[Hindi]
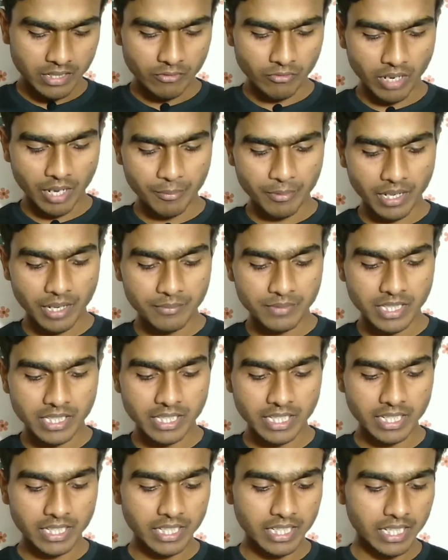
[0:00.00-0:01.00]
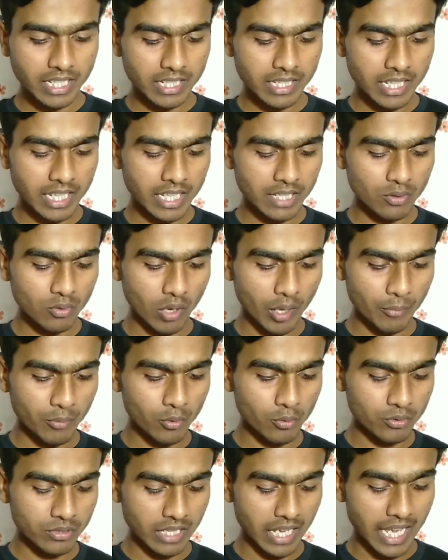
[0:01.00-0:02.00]
वहाँ पर आप जैसे क्लिक करते हैं तो आपको
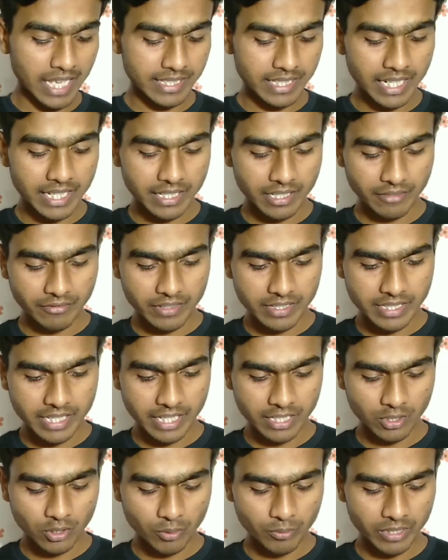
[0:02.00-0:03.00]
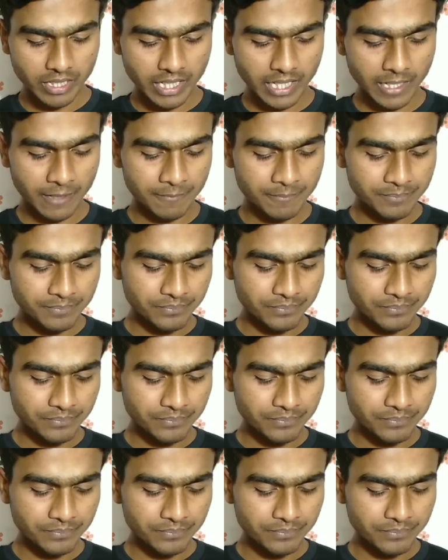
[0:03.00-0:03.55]
कुछ ऐसा इंटरफेस देखने को मिलेगा